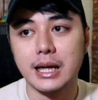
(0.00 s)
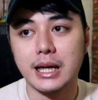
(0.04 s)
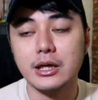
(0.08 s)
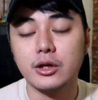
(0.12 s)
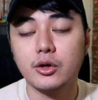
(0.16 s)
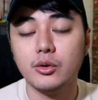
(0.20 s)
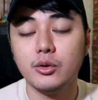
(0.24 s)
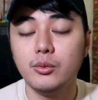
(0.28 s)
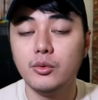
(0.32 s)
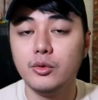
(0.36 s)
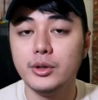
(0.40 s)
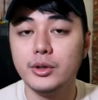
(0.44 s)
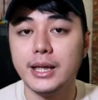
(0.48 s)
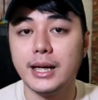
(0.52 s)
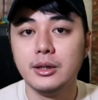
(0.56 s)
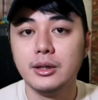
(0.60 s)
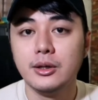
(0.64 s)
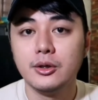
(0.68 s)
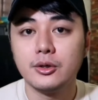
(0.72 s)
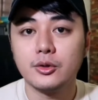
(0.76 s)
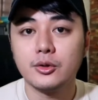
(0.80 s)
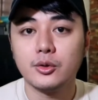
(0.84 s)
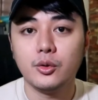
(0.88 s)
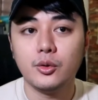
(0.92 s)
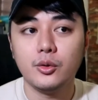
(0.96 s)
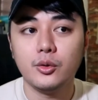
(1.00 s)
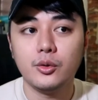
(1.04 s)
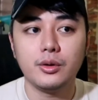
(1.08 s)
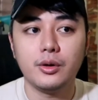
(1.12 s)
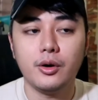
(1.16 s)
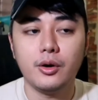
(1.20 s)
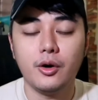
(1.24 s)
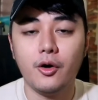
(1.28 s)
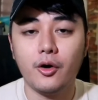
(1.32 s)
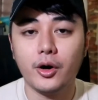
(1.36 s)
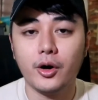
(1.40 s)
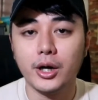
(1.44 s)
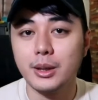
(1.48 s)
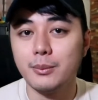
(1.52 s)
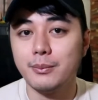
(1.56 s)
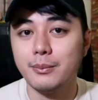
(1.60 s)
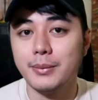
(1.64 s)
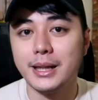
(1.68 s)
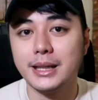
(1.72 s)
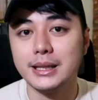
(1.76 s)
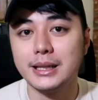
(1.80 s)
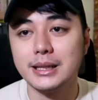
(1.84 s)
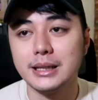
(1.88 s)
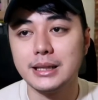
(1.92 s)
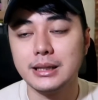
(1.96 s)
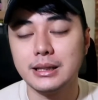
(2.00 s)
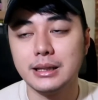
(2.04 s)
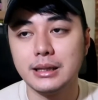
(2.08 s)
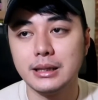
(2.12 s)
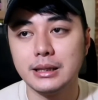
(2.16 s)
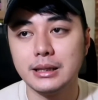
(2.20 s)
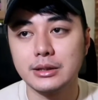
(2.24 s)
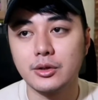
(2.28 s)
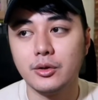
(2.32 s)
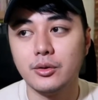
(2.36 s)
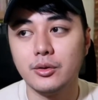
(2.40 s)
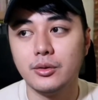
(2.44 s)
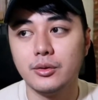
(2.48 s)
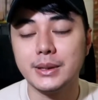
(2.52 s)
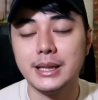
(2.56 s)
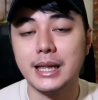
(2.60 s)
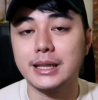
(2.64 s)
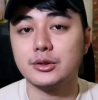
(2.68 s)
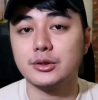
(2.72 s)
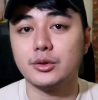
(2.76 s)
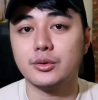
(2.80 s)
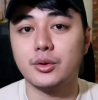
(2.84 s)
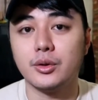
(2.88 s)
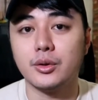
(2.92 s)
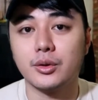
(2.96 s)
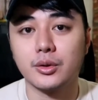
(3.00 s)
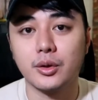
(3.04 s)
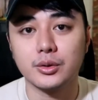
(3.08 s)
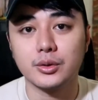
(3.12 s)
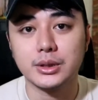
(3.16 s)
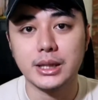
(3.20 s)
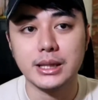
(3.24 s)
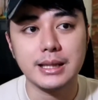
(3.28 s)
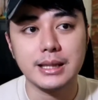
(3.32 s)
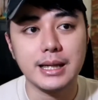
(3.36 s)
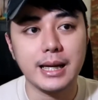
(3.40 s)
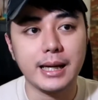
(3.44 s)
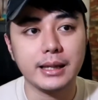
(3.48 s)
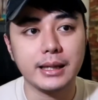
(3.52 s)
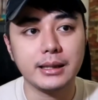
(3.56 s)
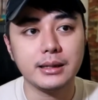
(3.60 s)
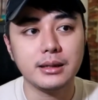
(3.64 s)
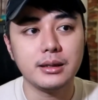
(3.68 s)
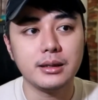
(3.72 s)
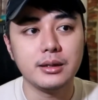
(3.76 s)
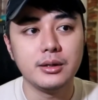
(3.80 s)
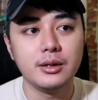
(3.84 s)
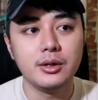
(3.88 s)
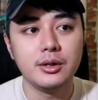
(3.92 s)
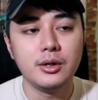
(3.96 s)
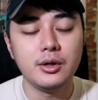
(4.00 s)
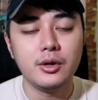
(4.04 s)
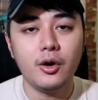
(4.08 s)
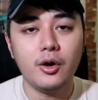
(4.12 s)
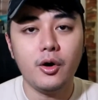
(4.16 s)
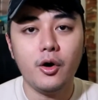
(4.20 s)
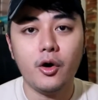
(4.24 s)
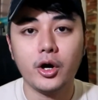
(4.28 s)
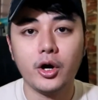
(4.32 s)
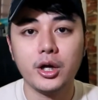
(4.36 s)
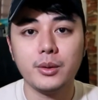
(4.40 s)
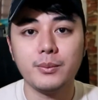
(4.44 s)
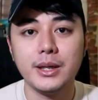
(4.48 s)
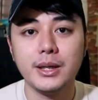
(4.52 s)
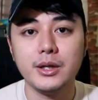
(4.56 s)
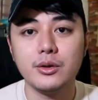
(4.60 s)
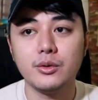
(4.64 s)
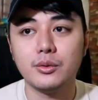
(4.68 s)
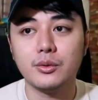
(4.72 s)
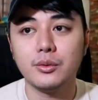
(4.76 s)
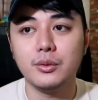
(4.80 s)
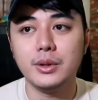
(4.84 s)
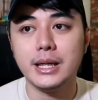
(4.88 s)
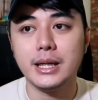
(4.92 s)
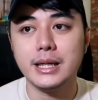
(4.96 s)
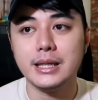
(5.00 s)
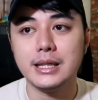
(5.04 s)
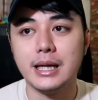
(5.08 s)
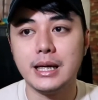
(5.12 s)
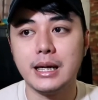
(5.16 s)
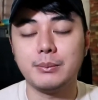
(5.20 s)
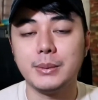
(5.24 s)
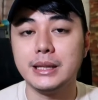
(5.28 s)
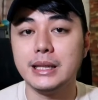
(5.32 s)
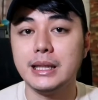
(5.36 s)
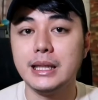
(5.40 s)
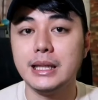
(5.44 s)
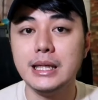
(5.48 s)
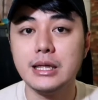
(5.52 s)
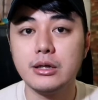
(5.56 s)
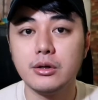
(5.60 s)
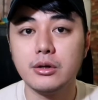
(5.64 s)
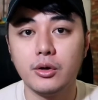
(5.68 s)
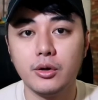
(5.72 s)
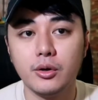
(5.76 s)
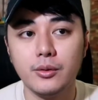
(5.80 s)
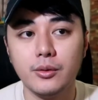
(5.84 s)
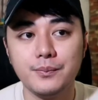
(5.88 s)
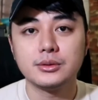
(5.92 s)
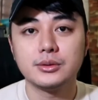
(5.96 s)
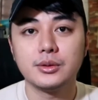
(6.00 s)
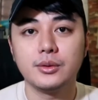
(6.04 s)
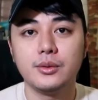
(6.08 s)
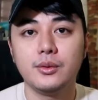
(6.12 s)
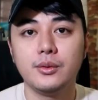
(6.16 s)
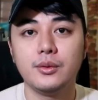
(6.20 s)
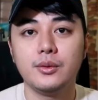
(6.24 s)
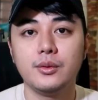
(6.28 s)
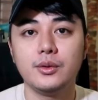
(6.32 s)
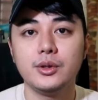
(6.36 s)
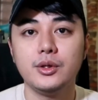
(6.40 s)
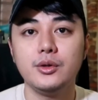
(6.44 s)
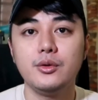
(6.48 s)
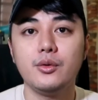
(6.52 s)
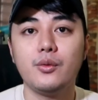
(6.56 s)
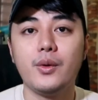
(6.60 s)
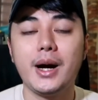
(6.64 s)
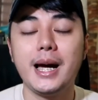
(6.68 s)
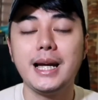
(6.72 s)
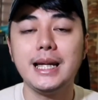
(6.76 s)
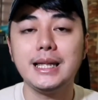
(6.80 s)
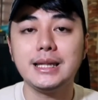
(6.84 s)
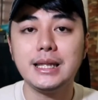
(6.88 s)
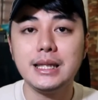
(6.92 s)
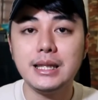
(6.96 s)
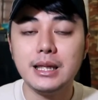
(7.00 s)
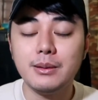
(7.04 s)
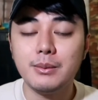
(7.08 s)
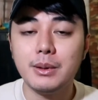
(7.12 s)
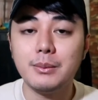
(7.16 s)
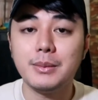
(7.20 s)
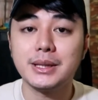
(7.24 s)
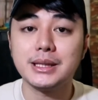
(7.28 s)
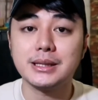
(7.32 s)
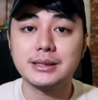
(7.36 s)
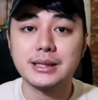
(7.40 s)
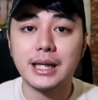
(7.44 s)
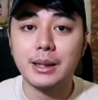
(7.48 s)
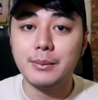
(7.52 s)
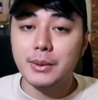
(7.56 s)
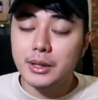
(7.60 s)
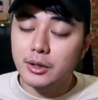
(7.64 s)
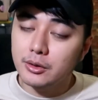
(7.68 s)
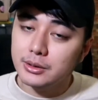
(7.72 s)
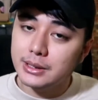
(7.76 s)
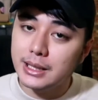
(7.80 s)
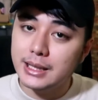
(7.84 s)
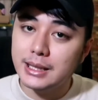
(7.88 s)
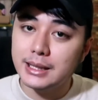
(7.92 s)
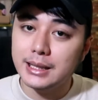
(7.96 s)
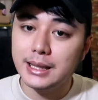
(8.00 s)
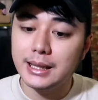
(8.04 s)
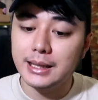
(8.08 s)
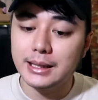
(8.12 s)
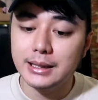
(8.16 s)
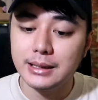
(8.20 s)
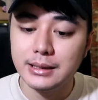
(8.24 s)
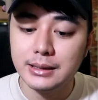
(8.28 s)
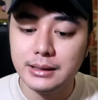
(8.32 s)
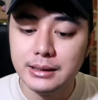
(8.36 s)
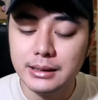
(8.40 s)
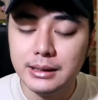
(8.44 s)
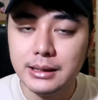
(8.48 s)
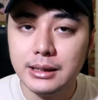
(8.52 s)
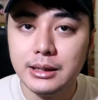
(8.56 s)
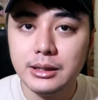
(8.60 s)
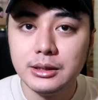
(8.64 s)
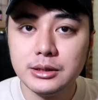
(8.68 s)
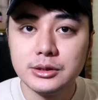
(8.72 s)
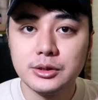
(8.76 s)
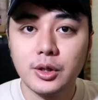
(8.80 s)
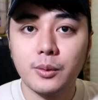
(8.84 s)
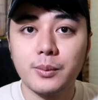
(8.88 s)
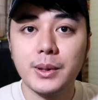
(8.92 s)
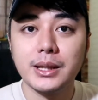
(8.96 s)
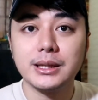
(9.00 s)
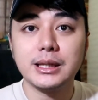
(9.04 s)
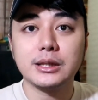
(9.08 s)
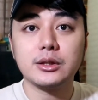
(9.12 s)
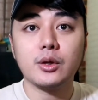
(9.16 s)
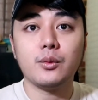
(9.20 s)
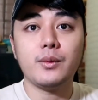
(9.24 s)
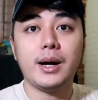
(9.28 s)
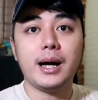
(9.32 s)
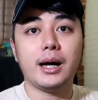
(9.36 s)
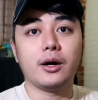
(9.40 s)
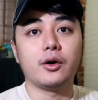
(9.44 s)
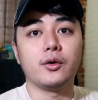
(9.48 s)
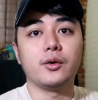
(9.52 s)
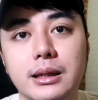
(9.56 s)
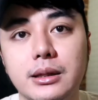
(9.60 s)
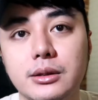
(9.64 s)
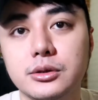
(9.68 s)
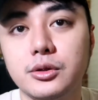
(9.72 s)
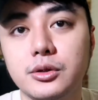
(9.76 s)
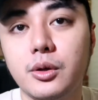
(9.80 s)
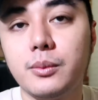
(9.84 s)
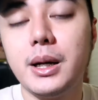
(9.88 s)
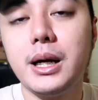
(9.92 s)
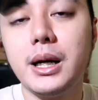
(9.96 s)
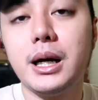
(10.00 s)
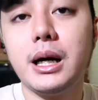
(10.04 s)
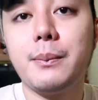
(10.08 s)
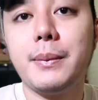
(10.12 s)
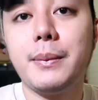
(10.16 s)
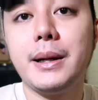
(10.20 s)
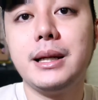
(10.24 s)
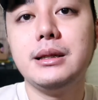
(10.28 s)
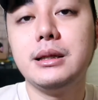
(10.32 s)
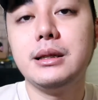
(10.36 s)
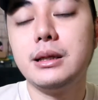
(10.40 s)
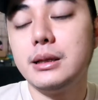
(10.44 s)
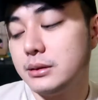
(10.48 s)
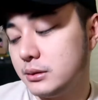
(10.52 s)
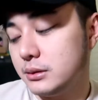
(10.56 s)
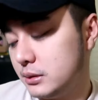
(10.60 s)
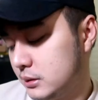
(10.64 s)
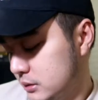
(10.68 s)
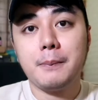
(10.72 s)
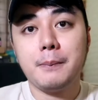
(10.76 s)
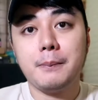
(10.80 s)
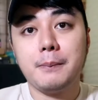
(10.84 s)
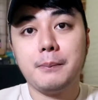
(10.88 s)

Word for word: try ko muna kung okay ba itong nasa kong clothing line. Okay ba yung kulay na pinili ko. So, yung quality naman masasabi ko talagang sobrang natuwa ko. Sobrang kapal ng